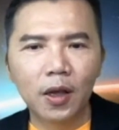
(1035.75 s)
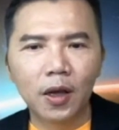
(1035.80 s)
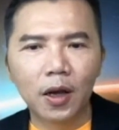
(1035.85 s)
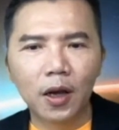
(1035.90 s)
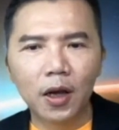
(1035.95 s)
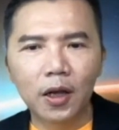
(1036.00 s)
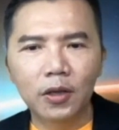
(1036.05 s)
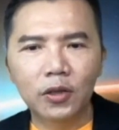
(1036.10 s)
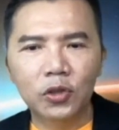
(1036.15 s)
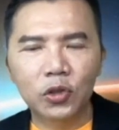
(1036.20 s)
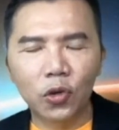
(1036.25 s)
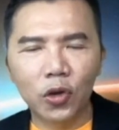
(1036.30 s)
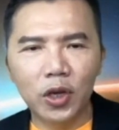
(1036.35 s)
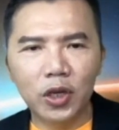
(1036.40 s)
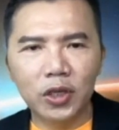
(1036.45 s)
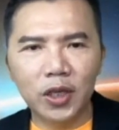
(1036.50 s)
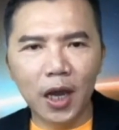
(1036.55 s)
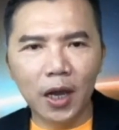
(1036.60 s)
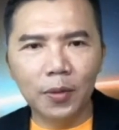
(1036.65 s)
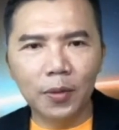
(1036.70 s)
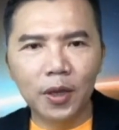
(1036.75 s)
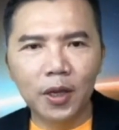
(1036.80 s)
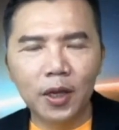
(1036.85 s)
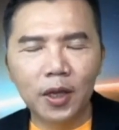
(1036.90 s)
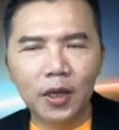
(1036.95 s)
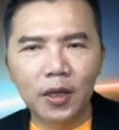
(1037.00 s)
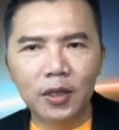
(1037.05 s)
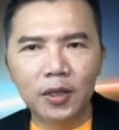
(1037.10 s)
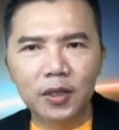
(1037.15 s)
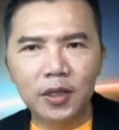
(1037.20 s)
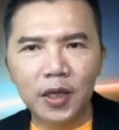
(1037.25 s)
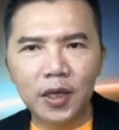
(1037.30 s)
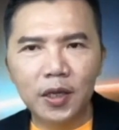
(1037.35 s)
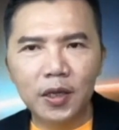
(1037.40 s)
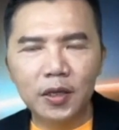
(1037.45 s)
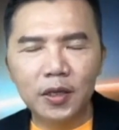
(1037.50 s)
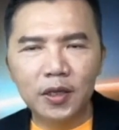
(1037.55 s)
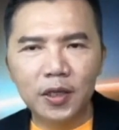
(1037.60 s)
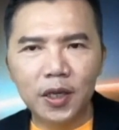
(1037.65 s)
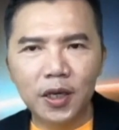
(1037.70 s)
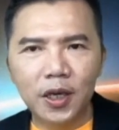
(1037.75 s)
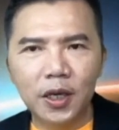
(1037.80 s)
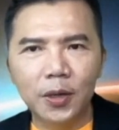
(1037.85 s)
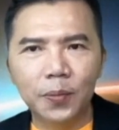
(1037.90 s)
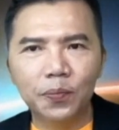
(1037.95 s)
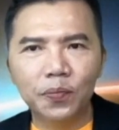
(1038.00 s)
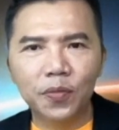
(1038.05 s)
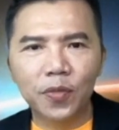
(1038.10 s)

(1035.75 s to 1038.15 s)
而所以讲经济，